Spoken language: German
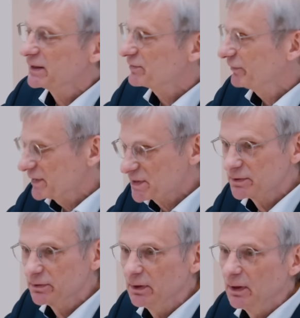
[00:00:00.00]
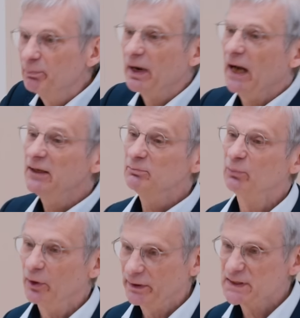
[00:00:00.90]
ich fest.
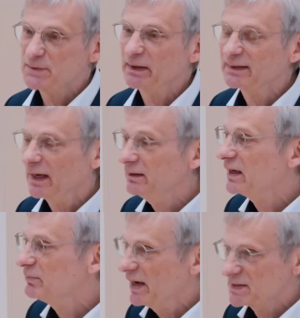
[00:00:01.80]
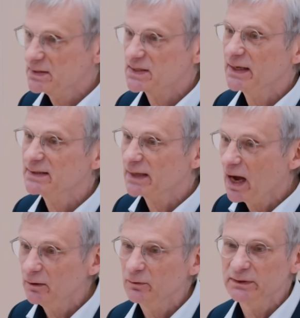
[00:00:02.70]
Brandenburg ist bekanntermaßen seit
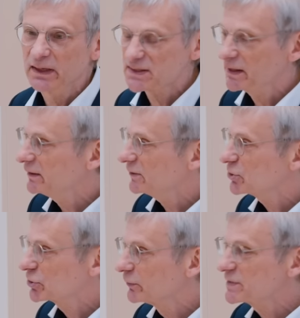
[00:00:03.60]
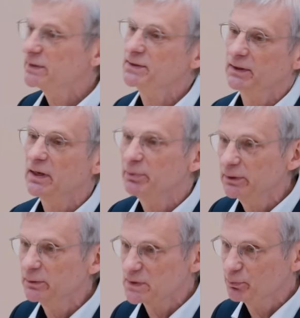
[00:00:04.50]
Jahren und Jahrzehnten Schlusslicht in der
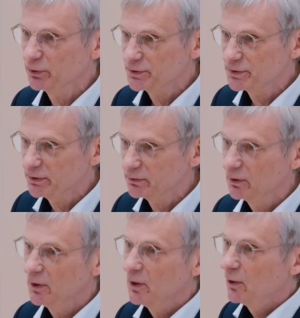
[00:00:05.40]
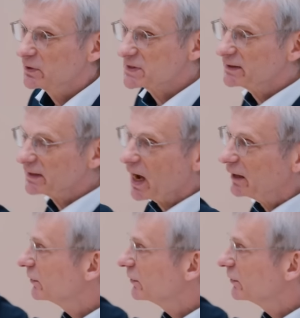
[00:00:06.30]
Bildungspolitik. Und seit Jahren